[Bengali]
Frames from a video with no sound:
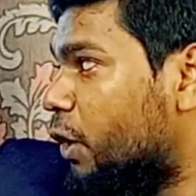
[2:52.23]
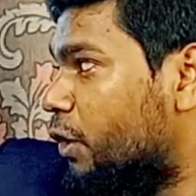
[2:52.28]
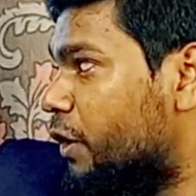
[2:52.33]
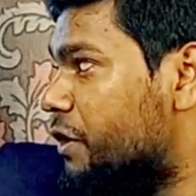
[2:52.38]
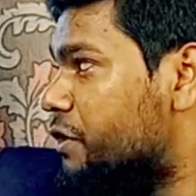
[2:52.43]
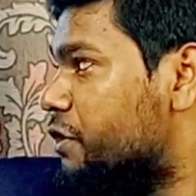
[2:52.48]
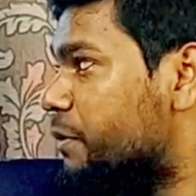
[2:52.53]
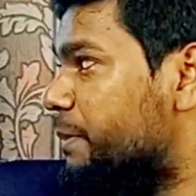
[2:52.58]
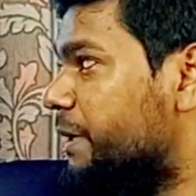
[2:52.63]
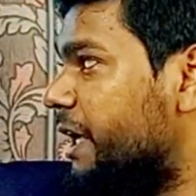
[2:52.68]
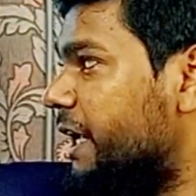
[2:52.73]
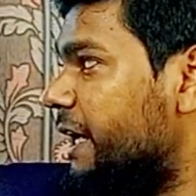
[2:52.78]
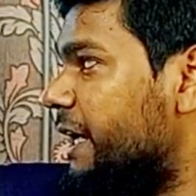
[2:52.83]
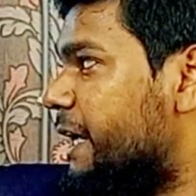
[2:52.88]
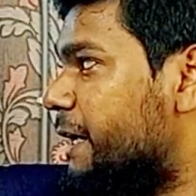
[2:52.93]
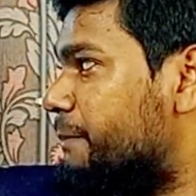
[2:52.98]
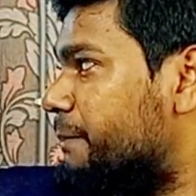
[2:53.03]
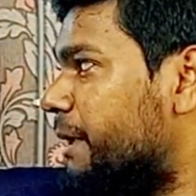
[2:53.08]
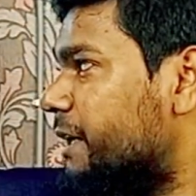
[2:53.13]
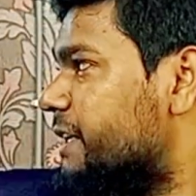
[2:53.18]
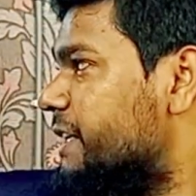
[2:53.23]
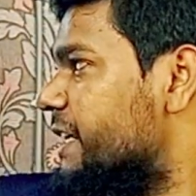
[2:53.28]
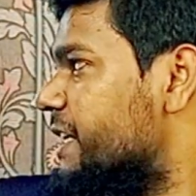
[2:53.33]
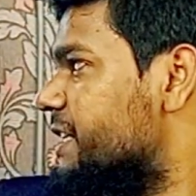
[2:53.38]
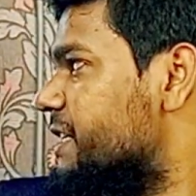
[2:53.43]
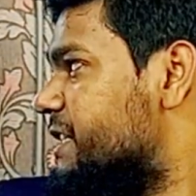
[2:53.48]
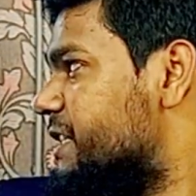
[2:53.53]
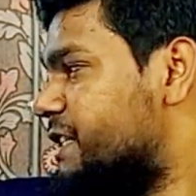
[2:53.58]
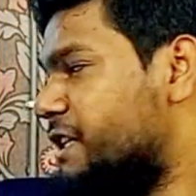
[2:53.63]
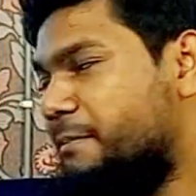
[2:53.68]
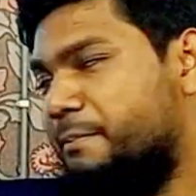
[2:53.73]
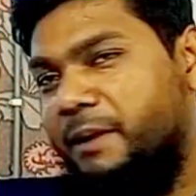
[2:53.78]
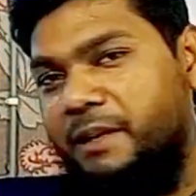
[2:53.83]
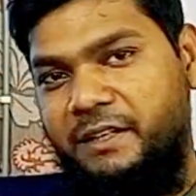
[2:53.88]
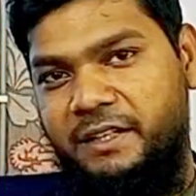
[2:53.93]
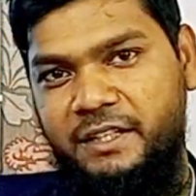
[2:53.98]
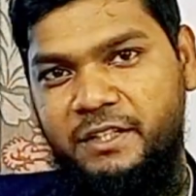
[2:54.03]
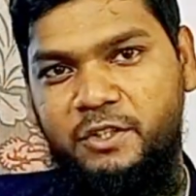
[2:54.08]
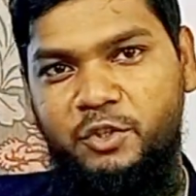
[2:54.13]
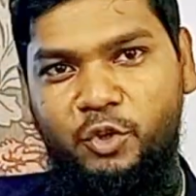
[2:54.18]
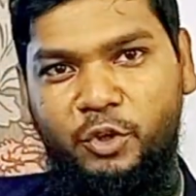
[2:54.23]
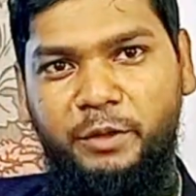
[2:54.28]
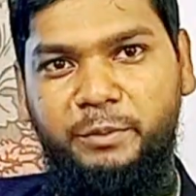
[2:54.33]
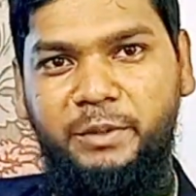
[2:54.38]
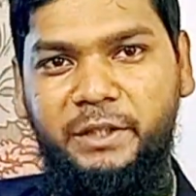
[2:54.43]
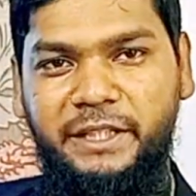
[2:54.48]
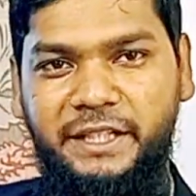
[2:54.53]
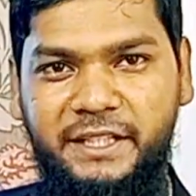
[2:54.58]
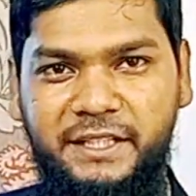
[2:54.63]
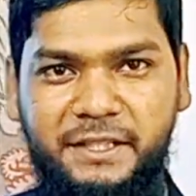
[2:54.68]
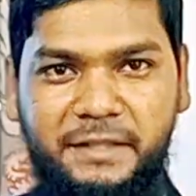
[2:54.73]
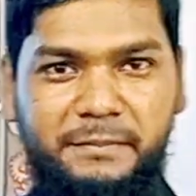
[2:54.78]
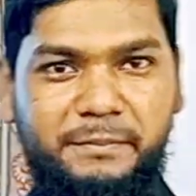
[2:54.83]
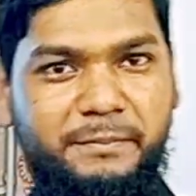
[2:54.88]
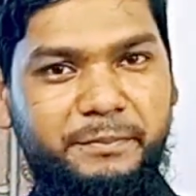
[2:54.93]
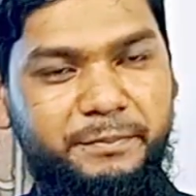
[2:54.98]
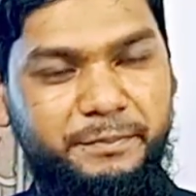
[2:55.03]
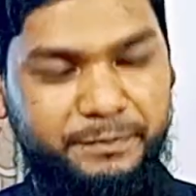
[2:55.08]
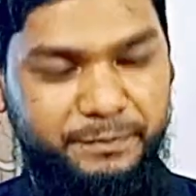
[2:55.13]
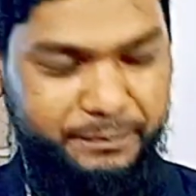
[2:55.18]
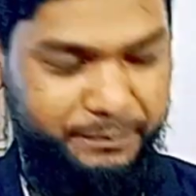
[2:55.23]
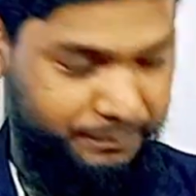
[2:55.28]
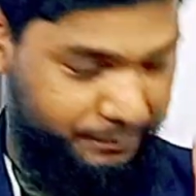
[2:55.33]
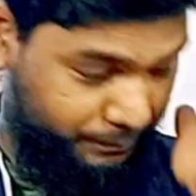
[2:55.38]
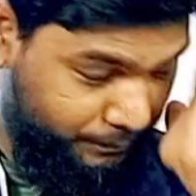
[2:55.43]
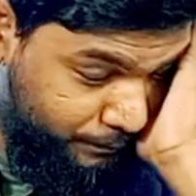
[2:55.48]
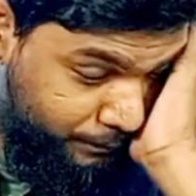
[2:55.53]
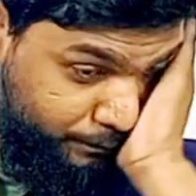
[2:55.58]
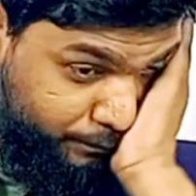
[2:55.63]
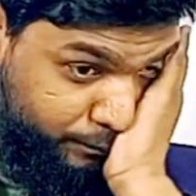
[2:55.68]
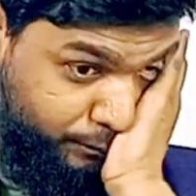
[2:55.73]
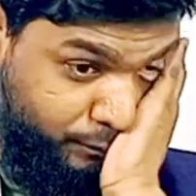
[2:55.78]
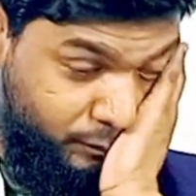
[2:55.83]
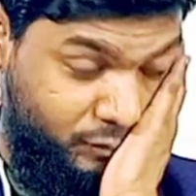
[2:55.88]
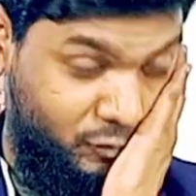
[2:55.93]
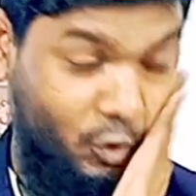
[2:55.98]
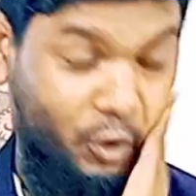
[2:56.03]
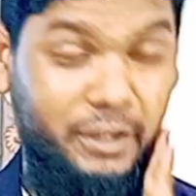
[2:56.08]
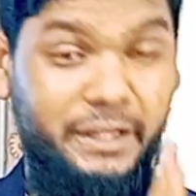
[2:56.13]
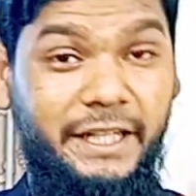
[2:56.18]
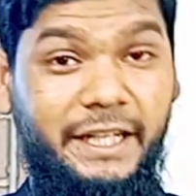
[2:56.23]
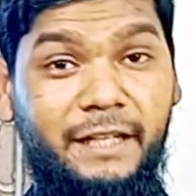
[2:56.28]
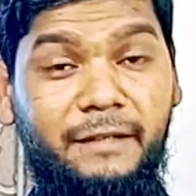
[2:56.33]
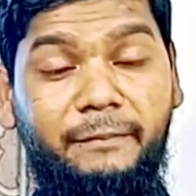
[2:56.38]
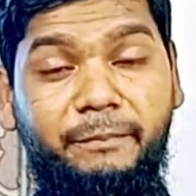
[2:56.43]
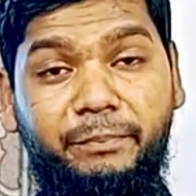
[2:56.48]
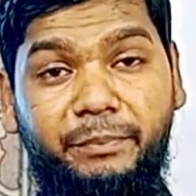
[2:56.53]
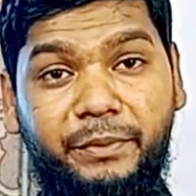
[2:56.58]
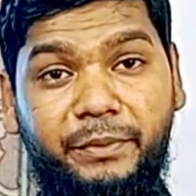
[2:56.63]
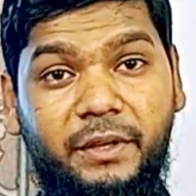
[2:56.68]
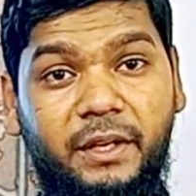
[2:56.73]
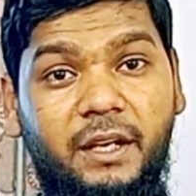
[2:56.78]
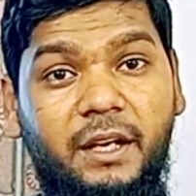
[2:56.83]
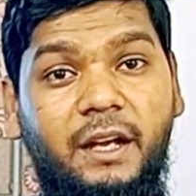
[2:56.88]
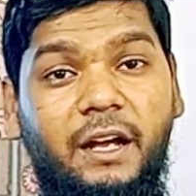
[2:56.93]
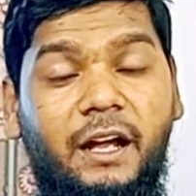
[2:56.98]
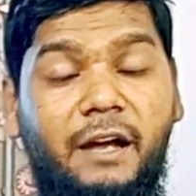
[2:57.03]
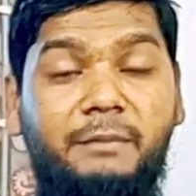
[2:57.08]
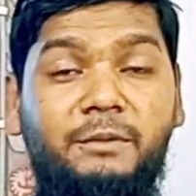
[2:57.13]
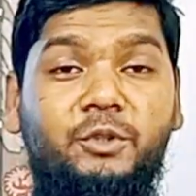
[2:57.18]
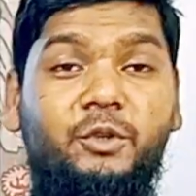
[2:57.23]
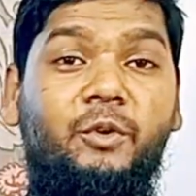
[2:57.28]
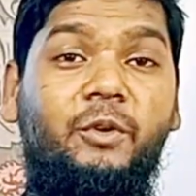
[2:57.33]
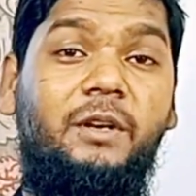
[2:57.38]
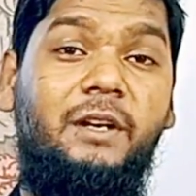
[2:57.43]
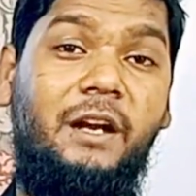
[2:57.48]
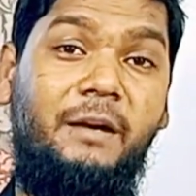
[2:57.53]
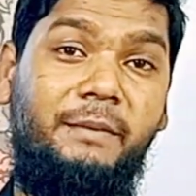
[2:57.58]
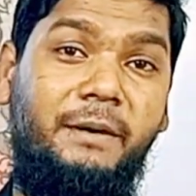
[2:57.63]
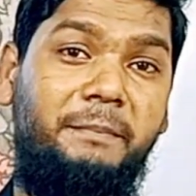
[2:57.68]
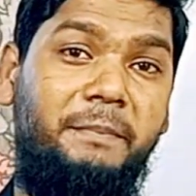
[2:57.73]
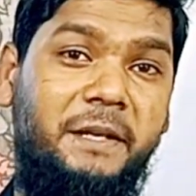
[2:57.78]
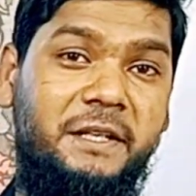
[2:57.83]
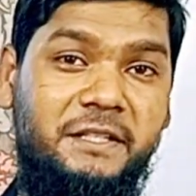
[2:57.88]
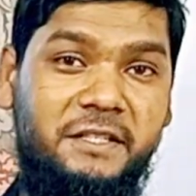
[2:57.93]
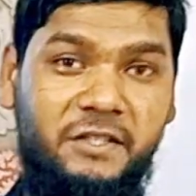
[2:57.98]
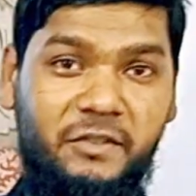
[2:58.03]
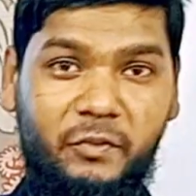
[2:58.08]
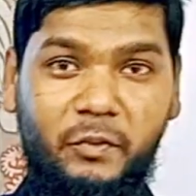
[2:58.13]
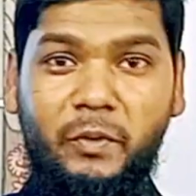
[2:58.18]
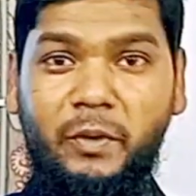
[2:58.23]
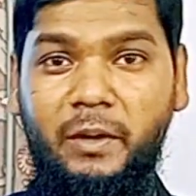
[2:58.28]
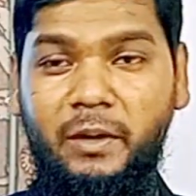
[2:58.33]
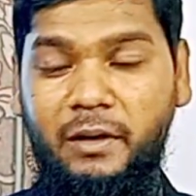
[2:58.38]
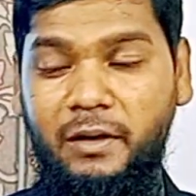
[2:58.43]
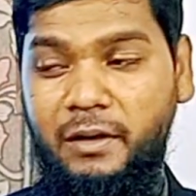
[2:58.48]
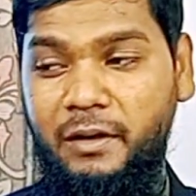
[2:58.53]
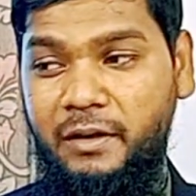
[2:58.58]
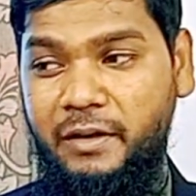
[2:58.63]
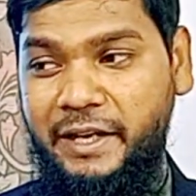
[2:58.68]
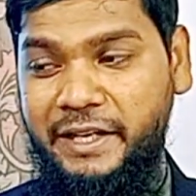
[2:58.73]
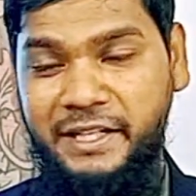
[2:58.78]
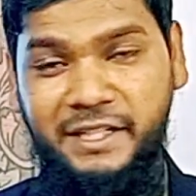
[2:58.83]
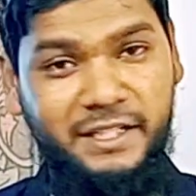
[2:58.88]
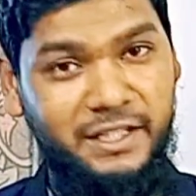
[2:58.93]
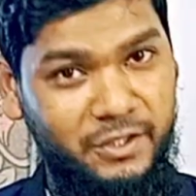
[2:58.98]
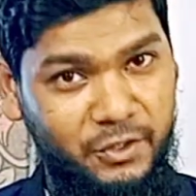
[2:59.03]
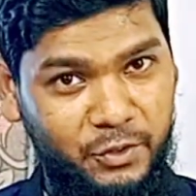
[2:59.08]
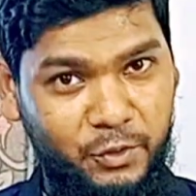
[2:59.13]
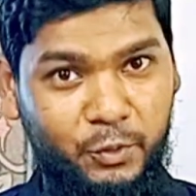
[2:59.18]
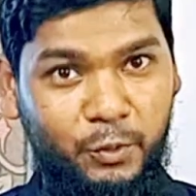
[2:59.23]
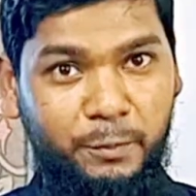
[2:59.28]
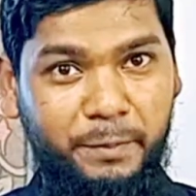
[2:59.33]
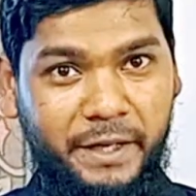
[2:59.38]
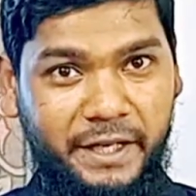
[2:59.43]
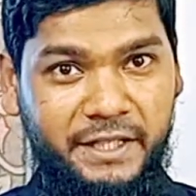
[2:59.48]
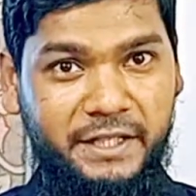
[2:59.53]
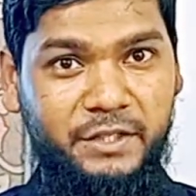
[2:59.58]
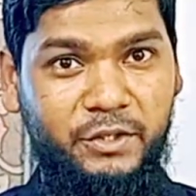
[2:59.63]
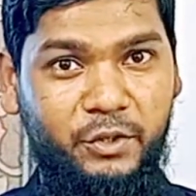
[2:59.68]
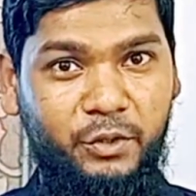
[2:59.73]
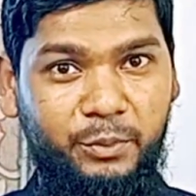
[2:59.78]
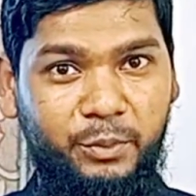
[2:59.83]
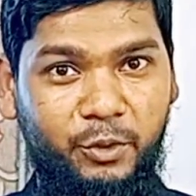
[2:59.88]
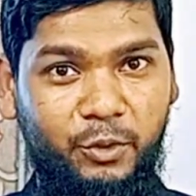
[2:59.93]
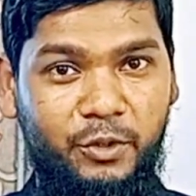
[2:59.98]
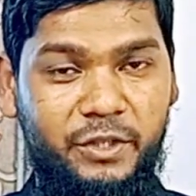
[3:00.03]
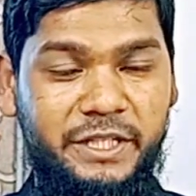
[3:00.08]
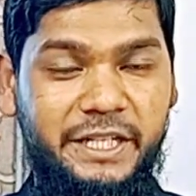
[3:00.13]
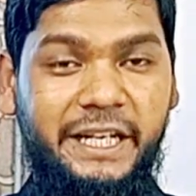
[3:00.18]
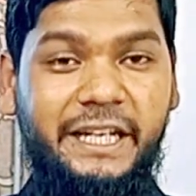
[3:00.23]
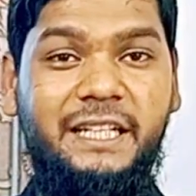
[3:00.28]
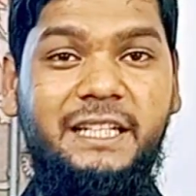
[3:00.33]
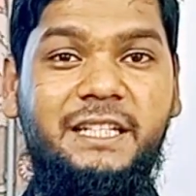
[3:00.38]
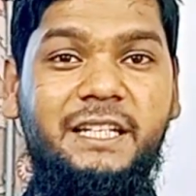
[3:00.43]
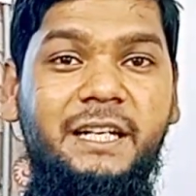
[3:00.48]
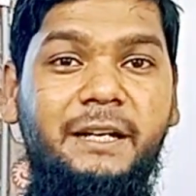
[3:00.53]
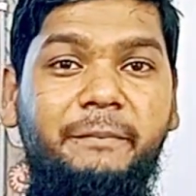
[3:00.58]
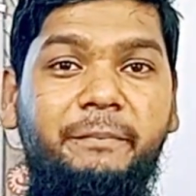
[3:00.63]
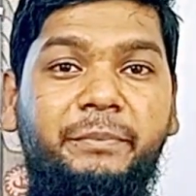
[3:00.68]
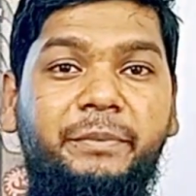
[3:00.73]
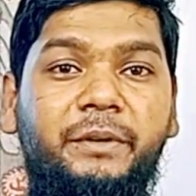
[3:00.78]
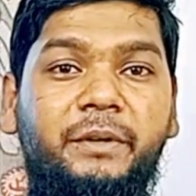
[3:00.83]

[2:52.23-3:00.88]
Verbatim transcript: অনলাইন শপিংয়ের অ্যাডভান্টেজ ডিসঅ্যাডভান্টেজ সংক্ষিপ্ত লিখেছি তাহলে দেখেন আমি তো গ্রামার প্লাস রাইটিং টাস্ক টু প্র্যাকটিস করব সেক্ষেত্রে